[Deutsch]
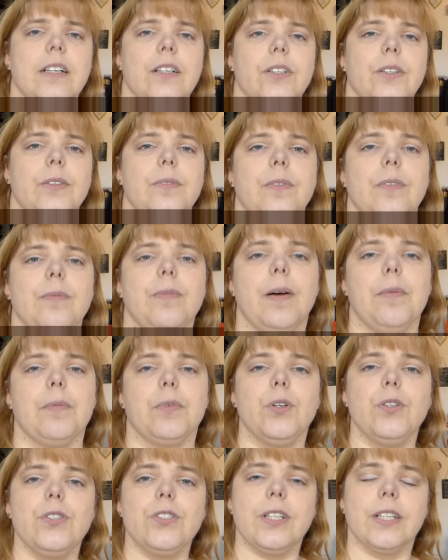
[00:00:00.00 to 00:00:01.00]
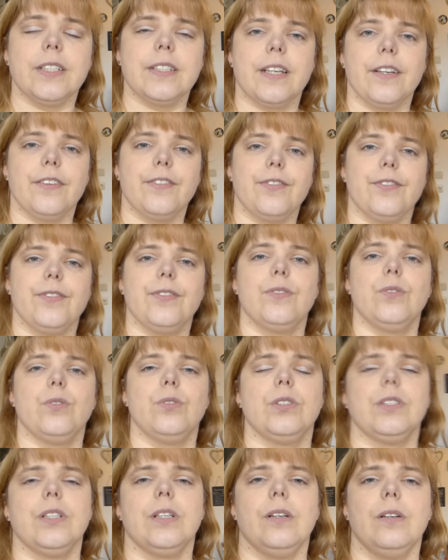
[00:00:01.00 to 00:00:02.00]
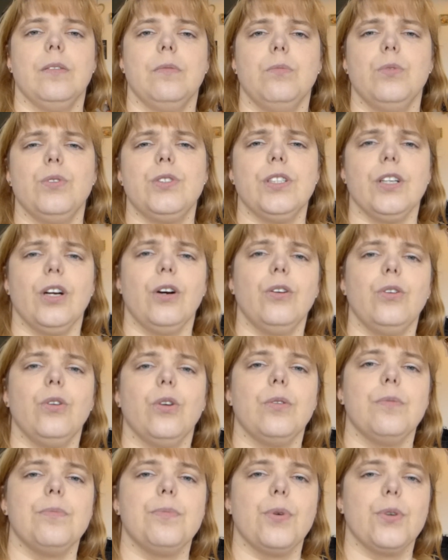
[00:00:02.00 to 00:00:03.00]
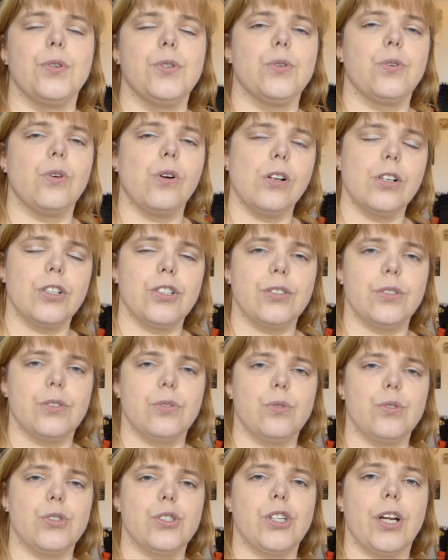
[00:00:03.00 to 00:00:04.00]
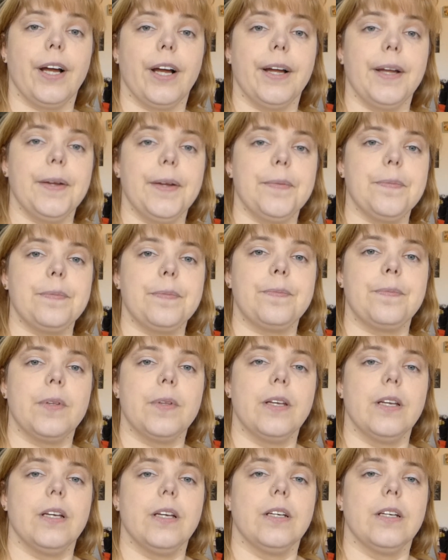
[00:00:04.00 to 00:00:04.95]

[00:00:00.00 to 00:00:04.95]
ähm, beim Künstlertreffen und da muss ich auch noch ein Protokoll zuschreiben,